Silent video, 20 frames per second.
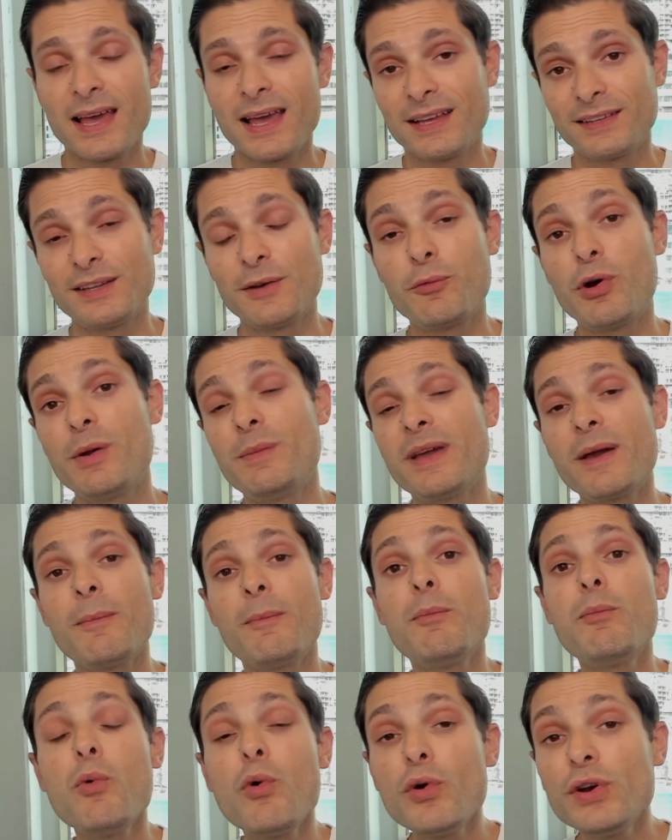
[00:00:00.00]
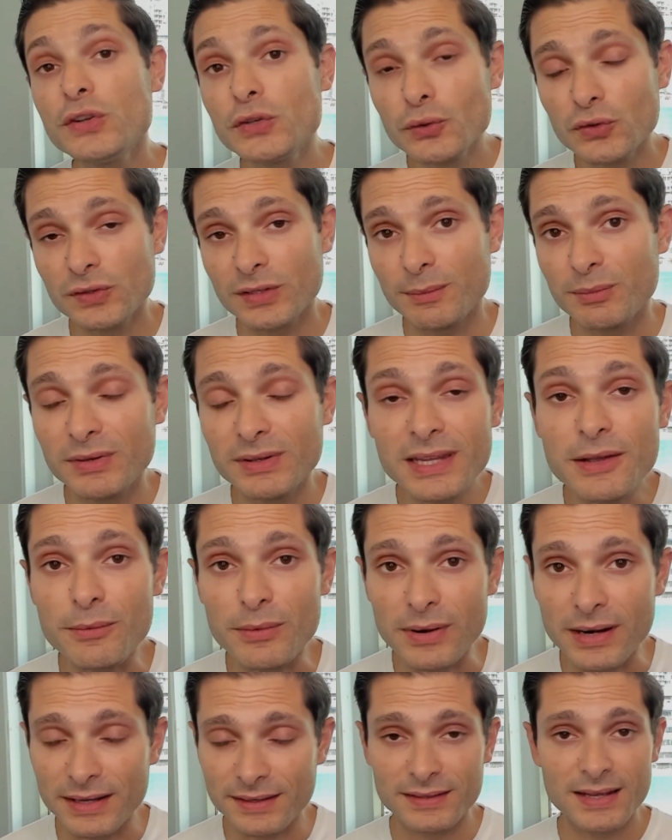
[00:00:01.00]
se vuelven muy
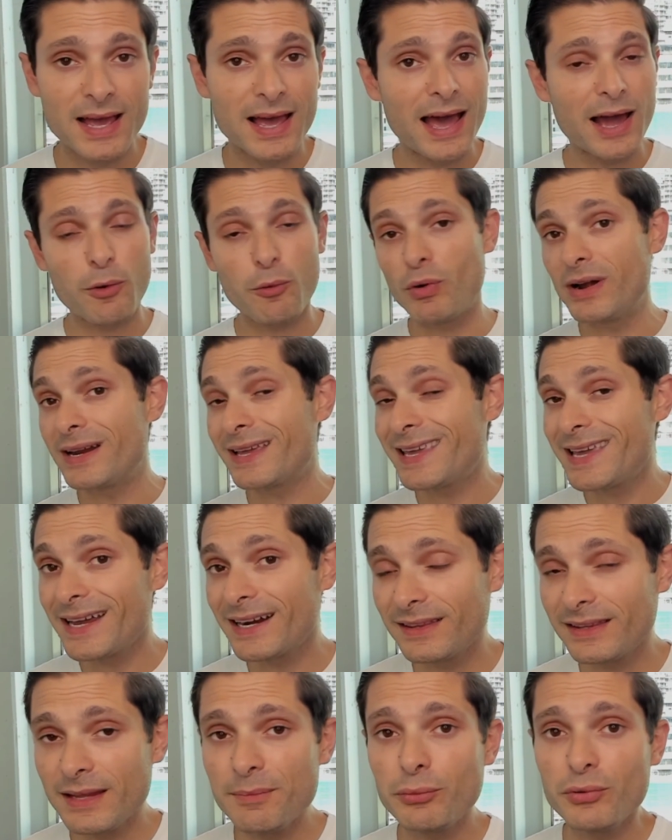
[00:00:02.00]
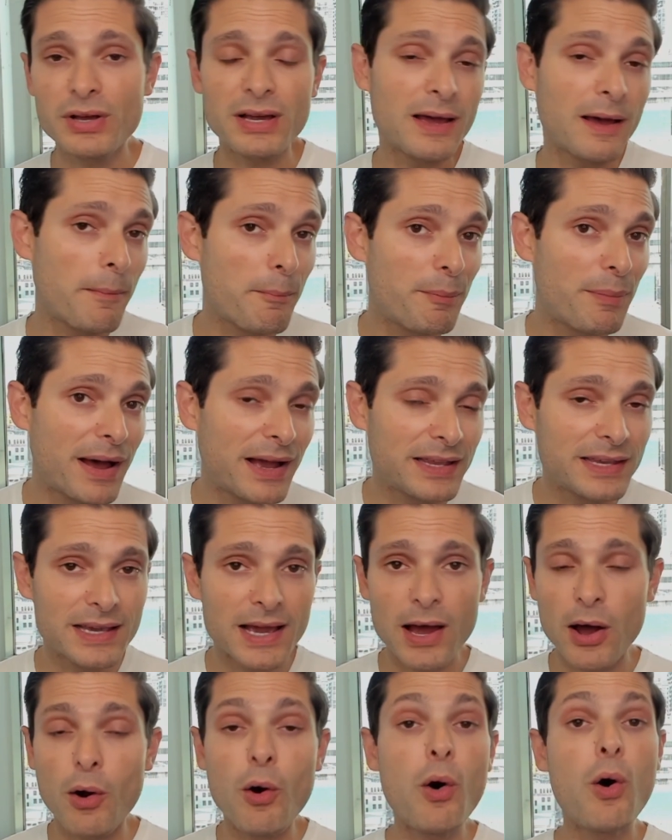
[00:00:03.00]
susceptibles a cualquier tipo de
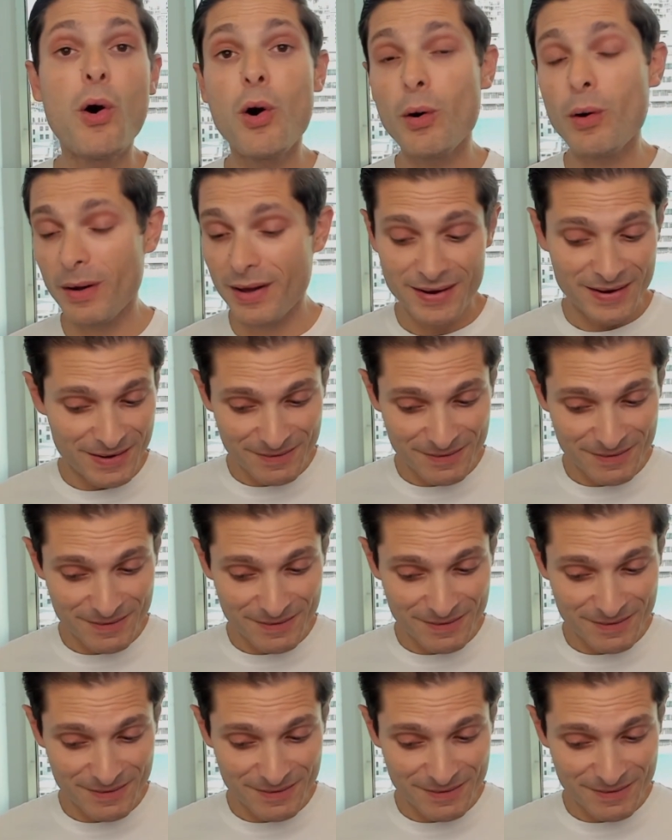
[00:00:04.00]
campaña o,